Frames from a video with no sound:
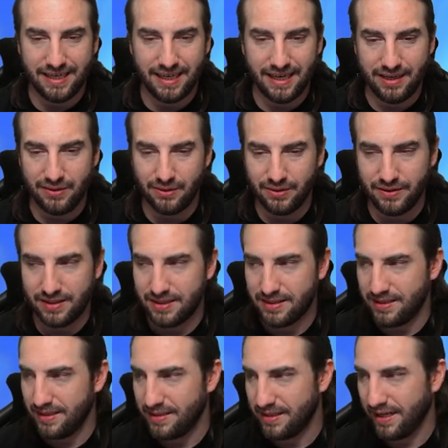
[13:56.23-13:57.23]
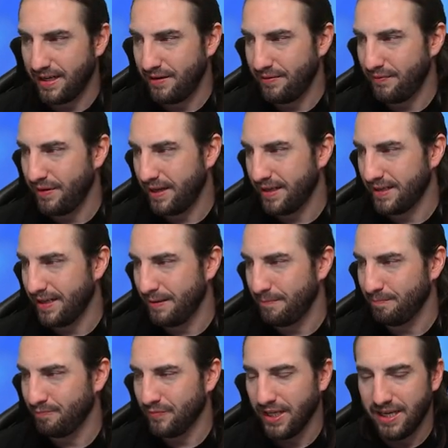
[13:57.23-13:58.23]
kann und das nächste Rennen fahren kann.
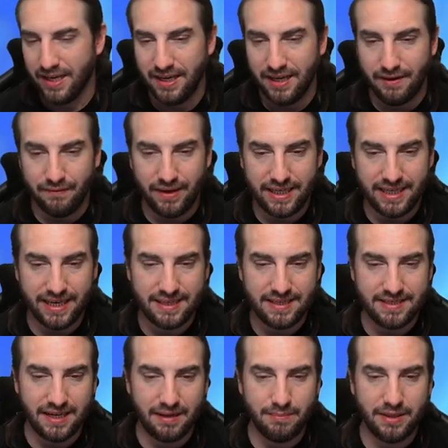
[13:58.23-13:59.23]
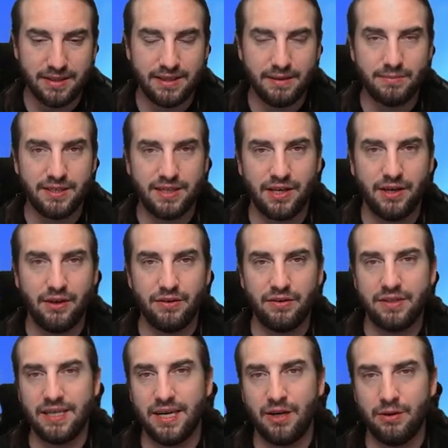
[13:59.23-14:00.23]
Weiter geht's dann mit dem
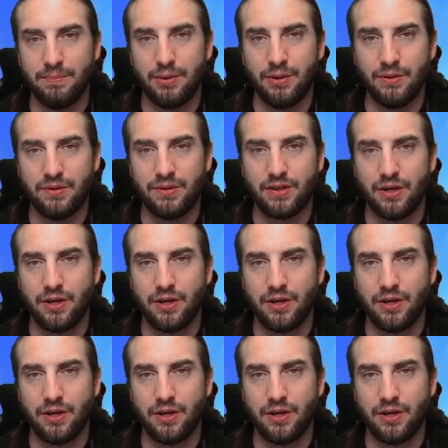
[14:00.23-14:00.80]
Security Outpost